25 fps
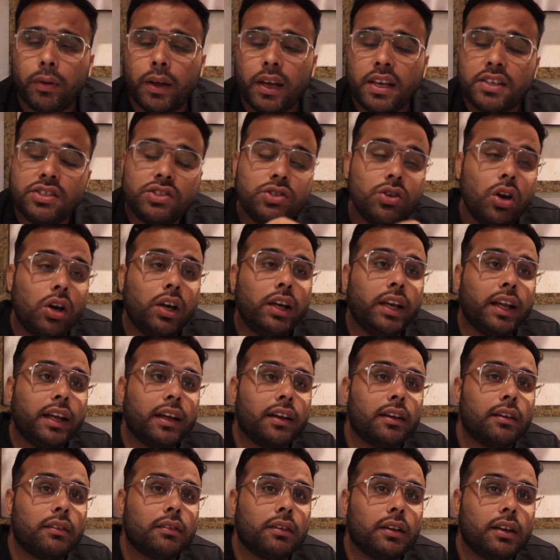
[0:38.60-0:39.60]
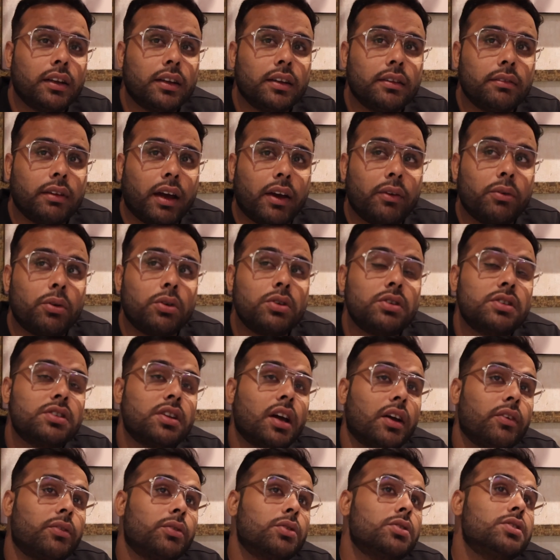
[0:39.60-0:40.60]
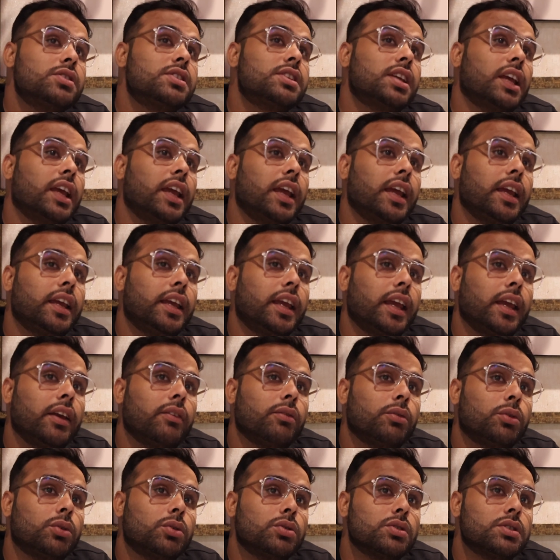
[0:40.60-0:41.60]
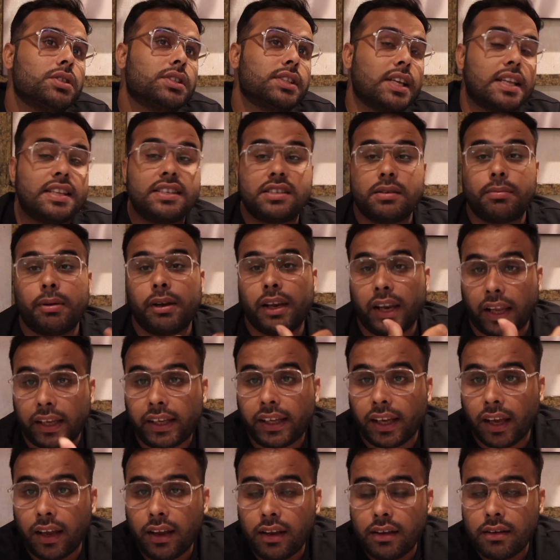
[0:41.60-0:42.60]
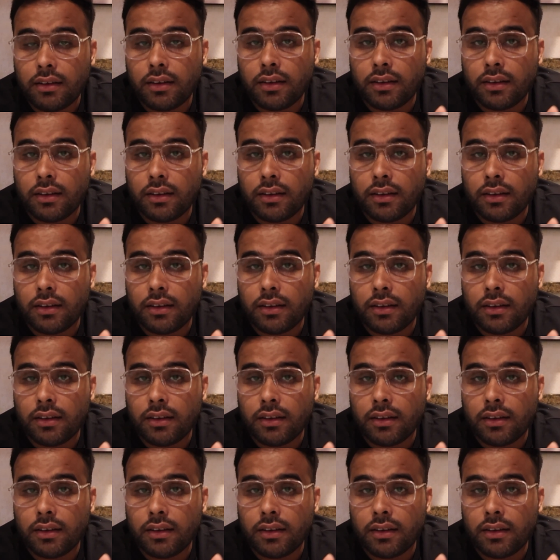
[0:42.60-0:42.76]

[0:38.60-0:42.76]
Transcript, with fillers: इज़ नॉट आई वुड आई वुड से कि वो सेंसिबल नहीं है